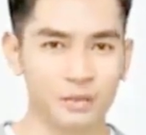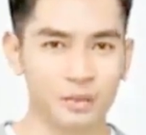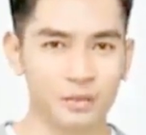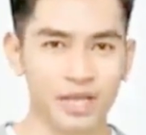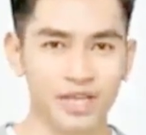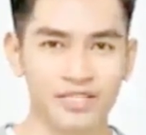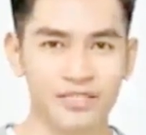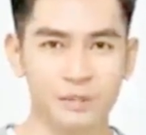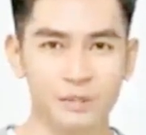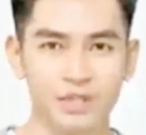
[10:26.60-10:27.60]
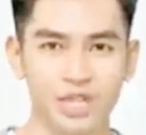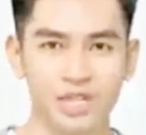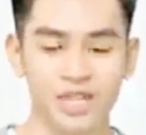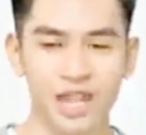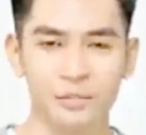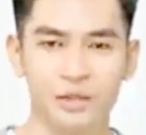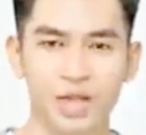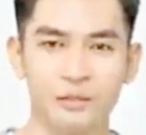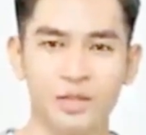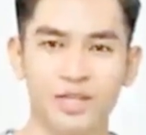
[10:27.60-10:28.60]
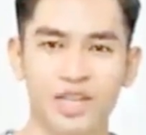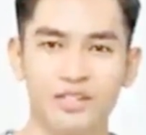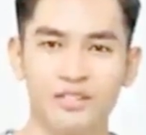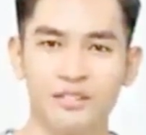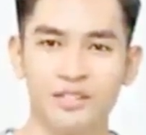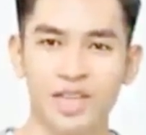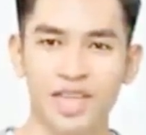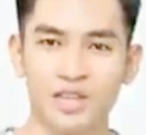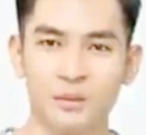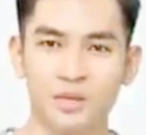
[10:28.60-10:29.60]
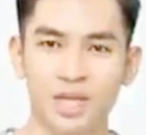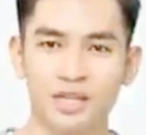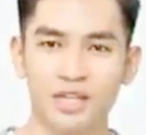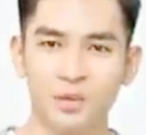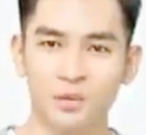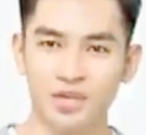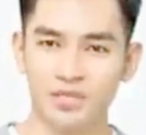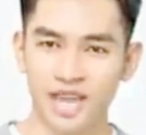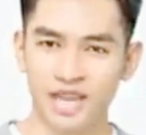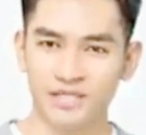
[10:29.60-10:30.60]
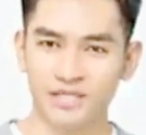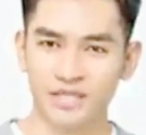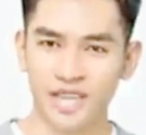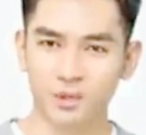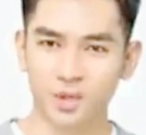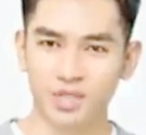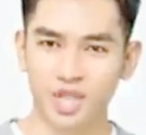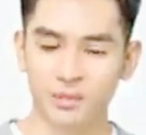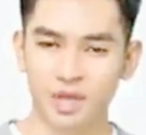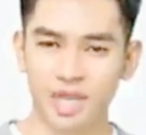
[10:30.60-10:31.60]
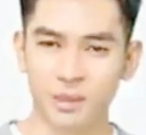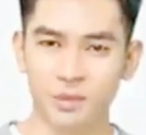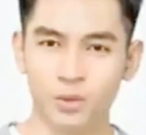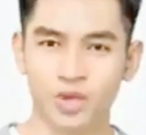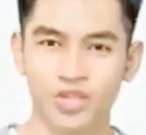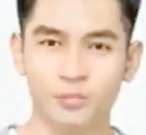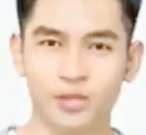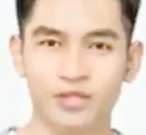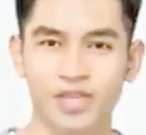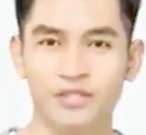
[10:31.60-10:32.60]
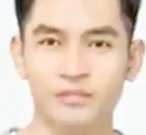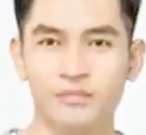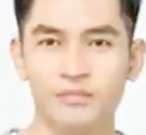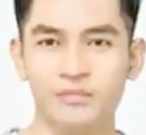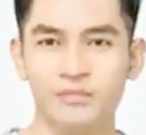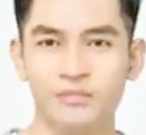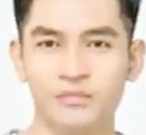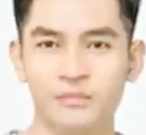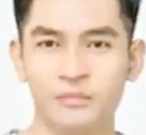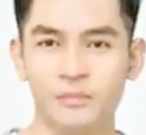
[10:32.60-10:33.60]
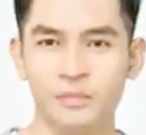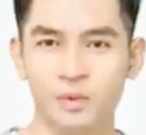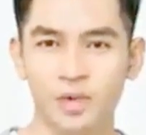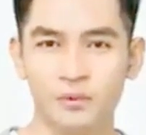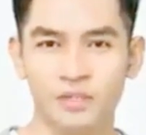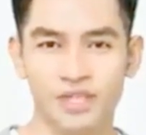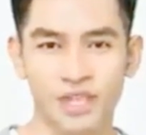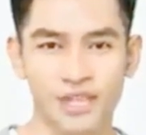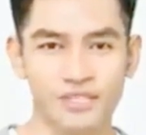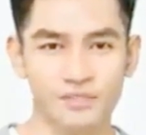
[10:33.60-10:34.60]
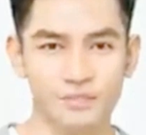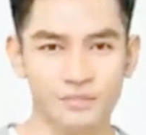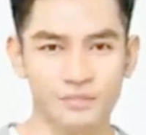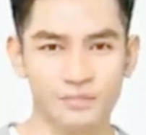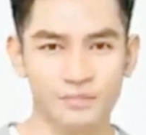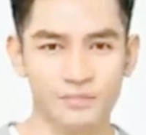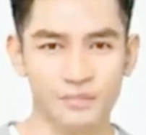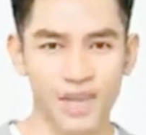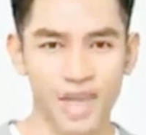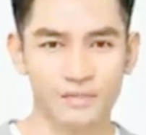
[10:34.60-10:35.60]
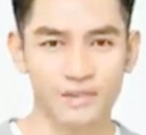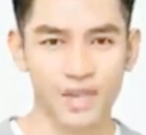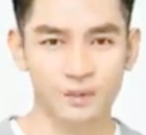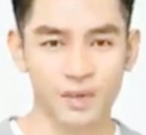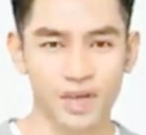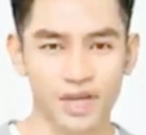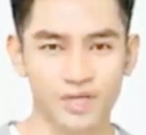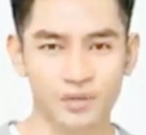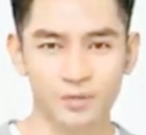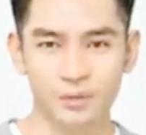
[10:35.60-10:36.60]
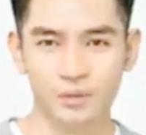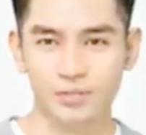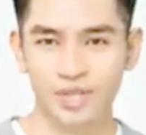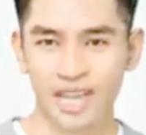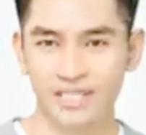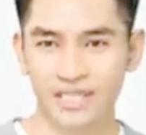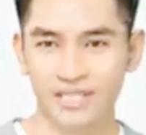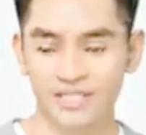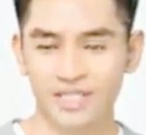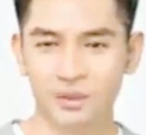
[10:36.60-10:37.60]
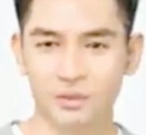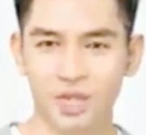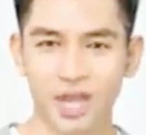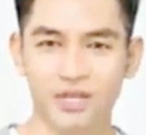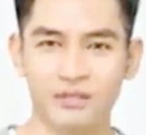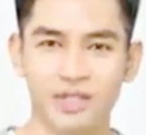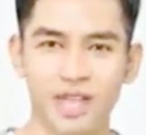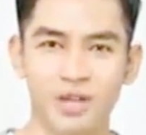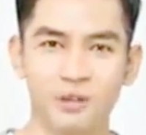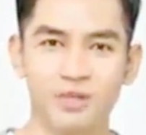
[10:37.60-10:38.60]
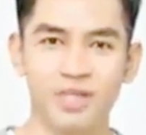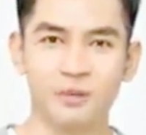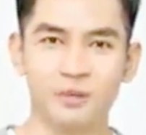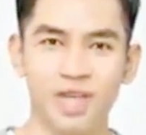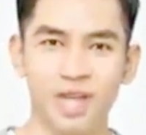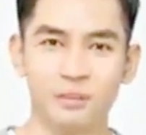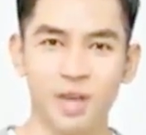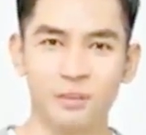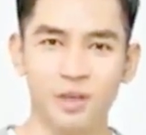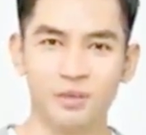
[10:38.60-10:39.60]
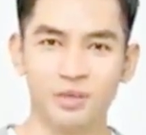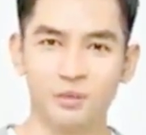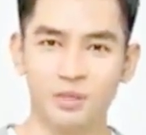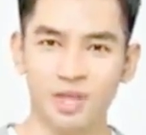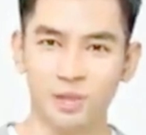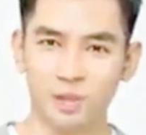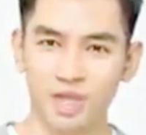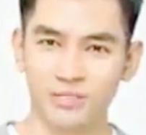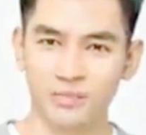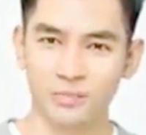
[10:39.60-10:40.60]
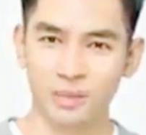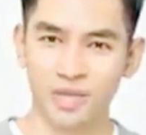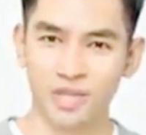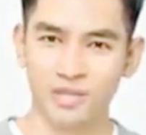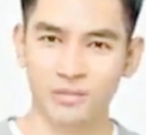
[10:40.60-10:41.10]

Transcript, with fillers: Swiss, Ziluo duduk, menarik selimut untuk menutupi tubuhnya, wajahnya terlihat sangat jelek, tapi dia tidak berteriak dengan wanita lain saat menghadapi hal semacam ini, dia terlihat sangat tenang.